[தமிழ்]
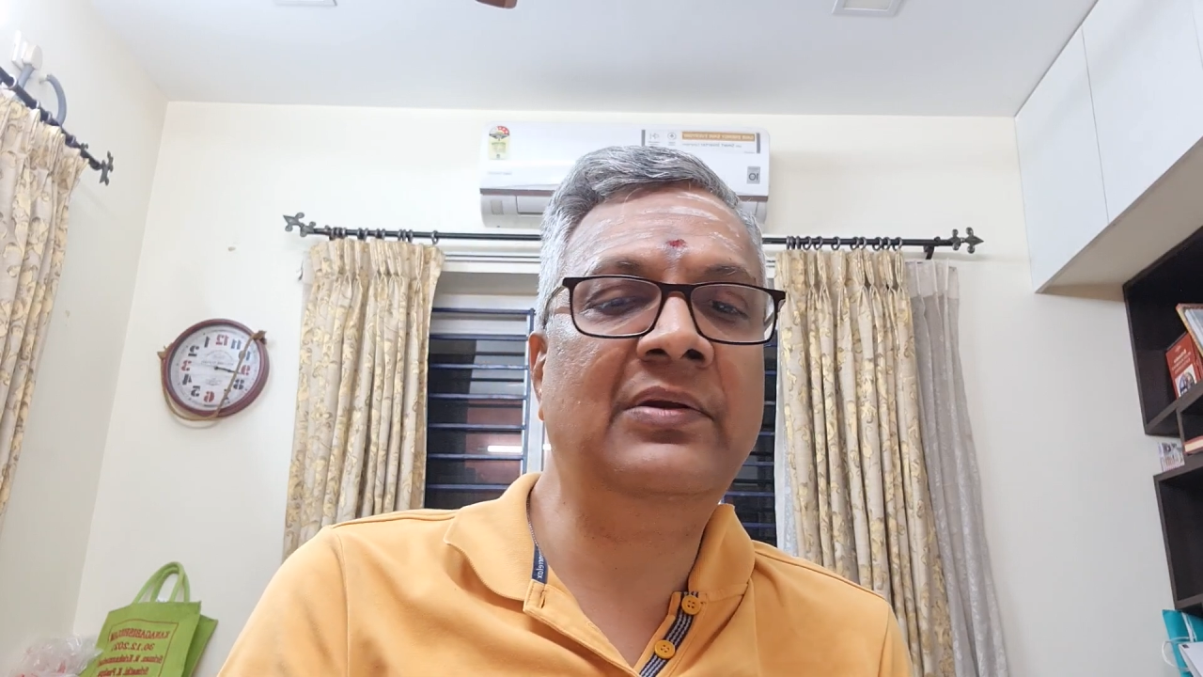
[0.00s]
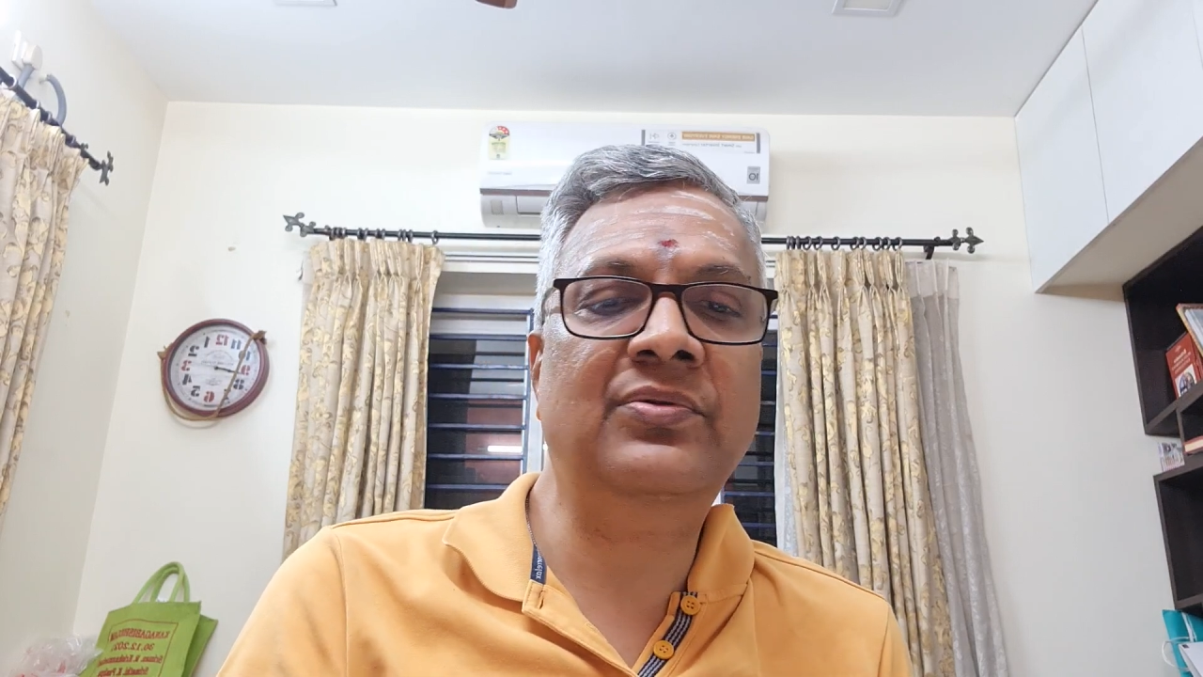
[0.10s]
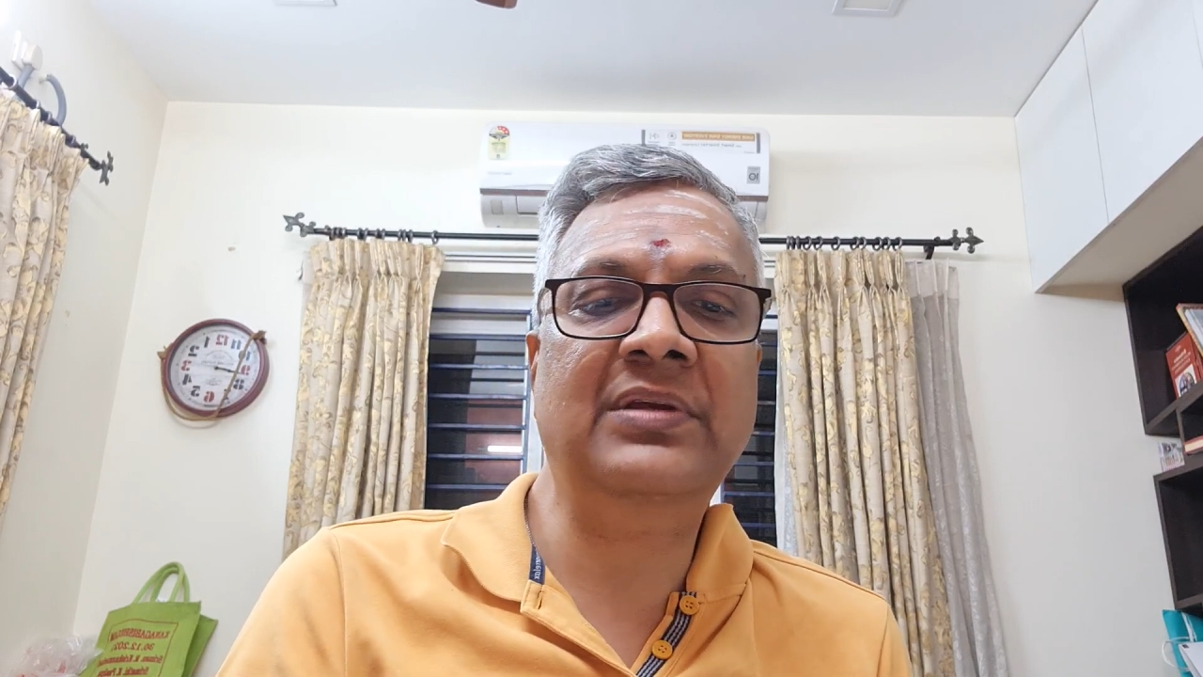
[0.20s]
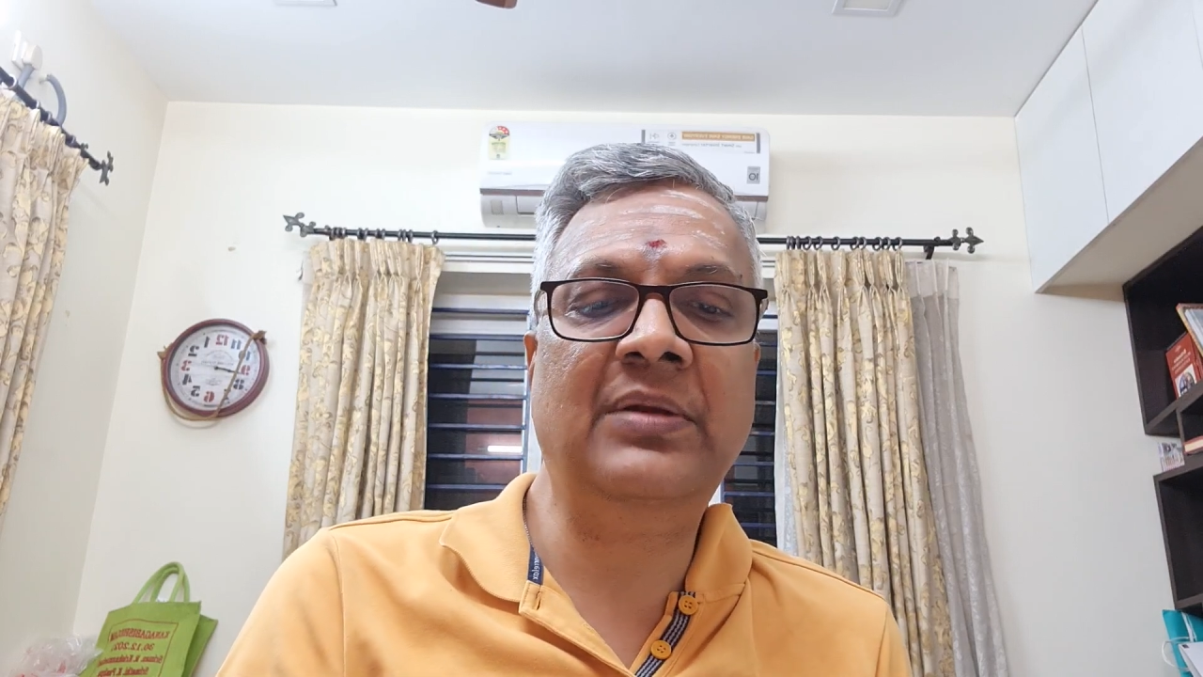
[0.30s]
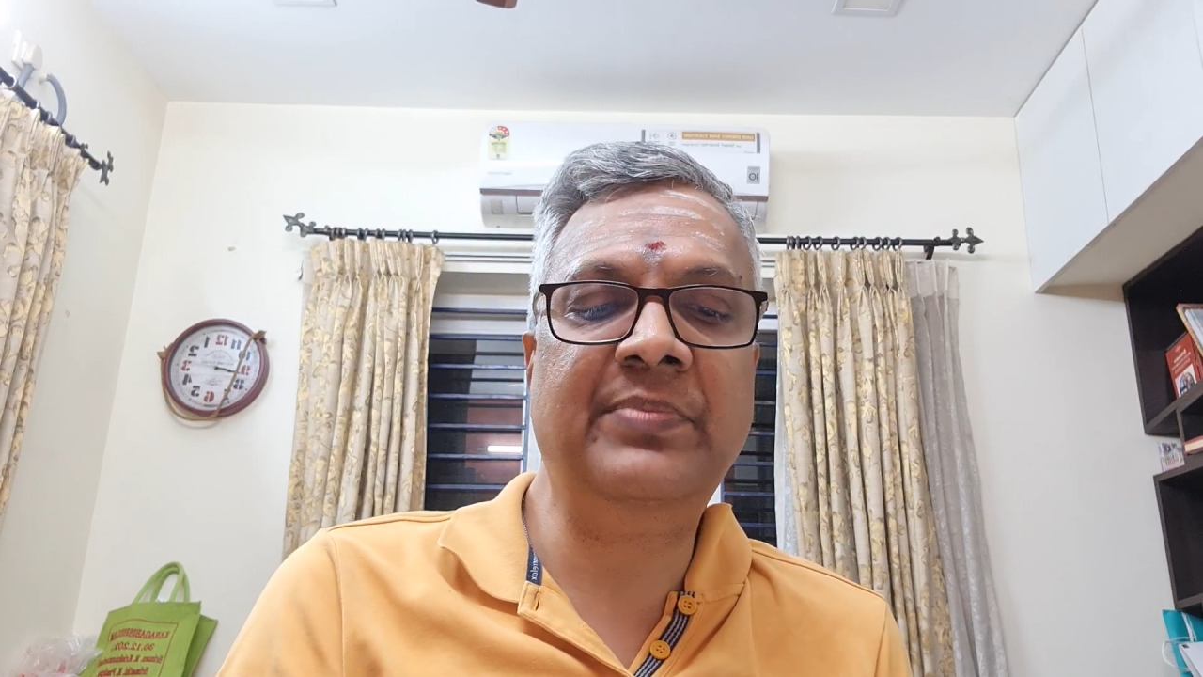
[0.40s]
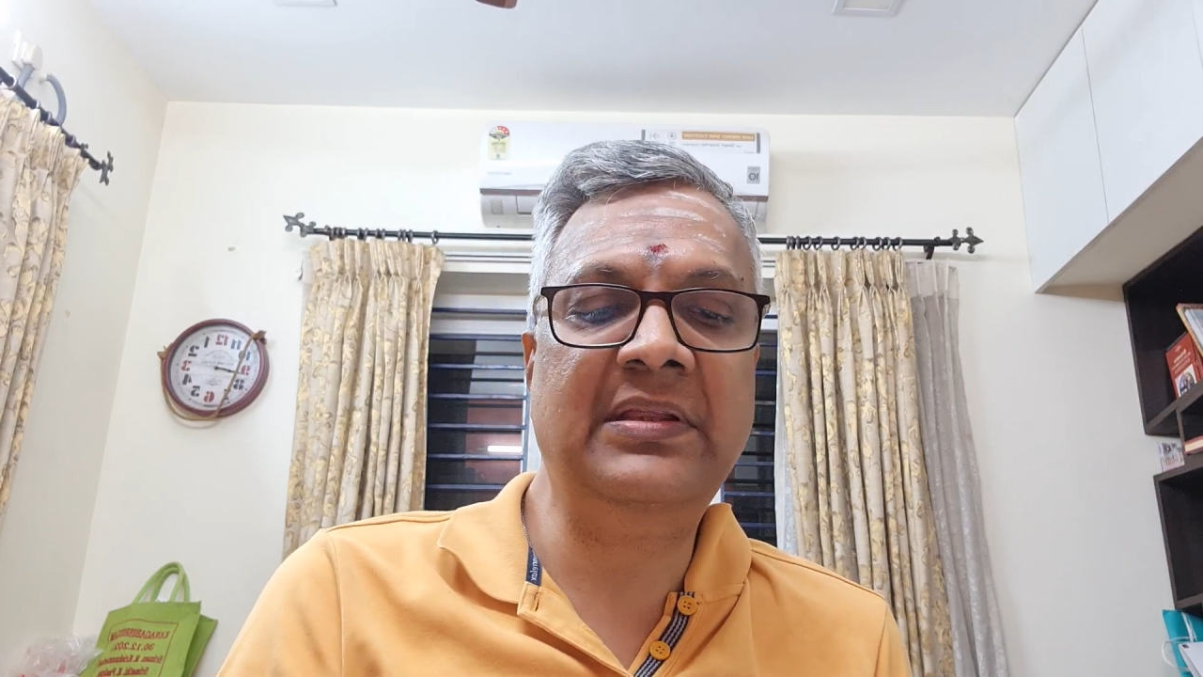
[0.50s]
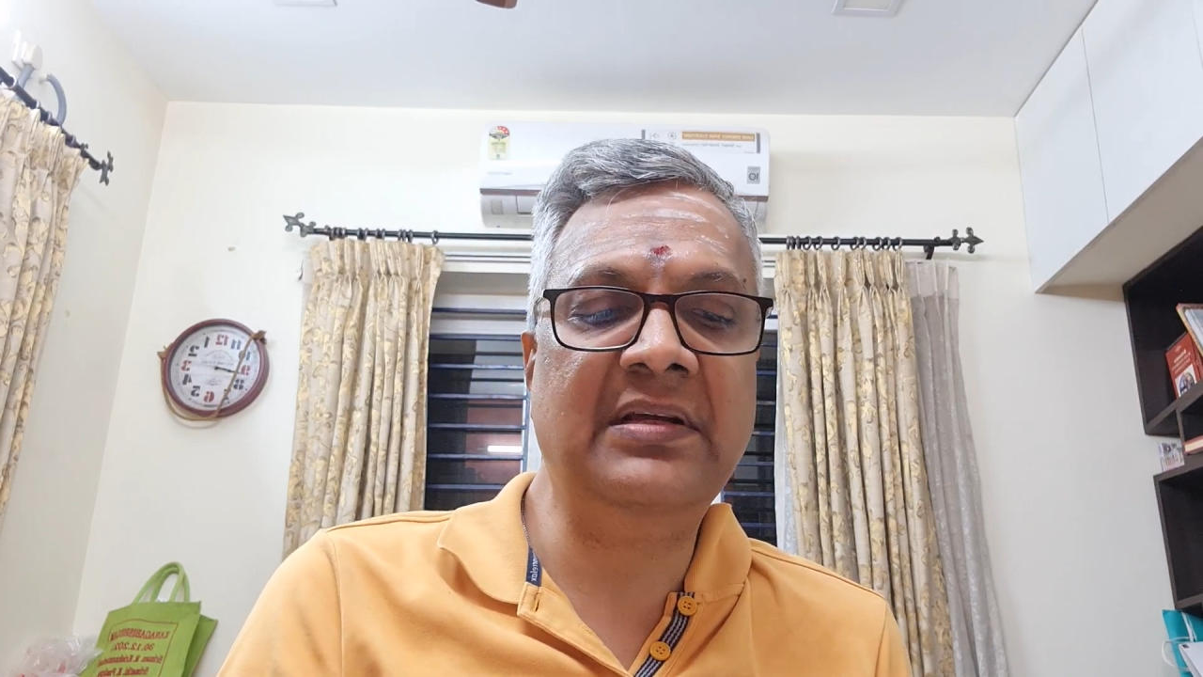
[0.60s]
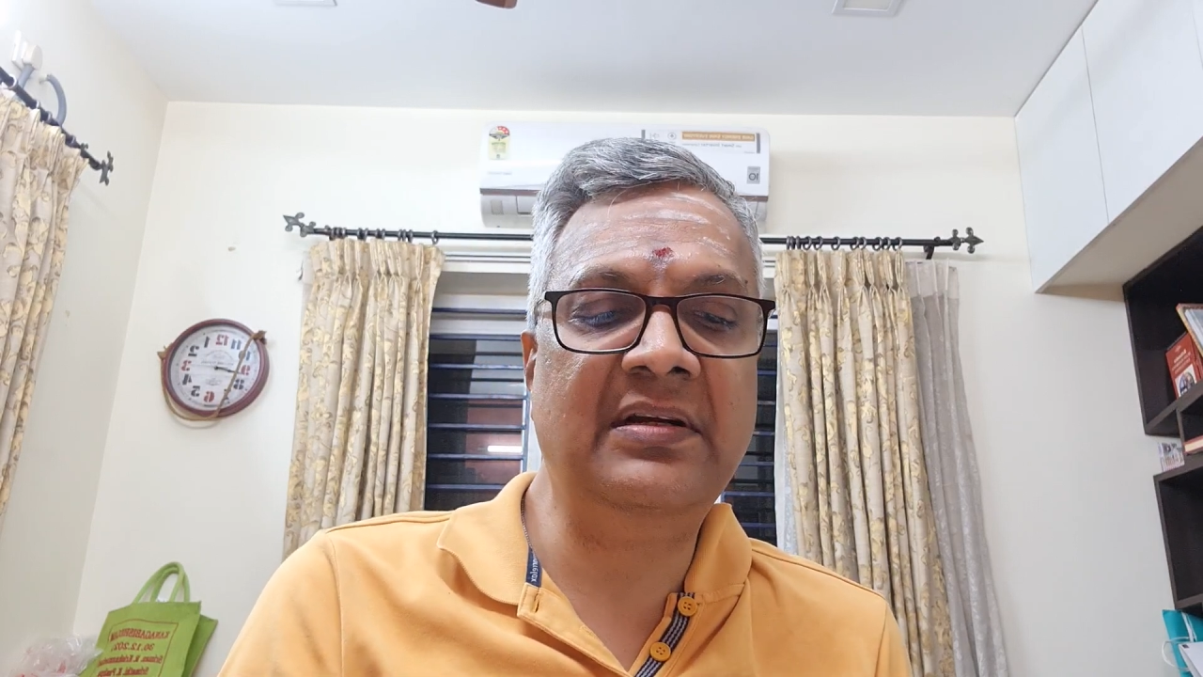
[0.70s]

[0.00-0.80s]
எண்ணூற்றி எண்பத்தி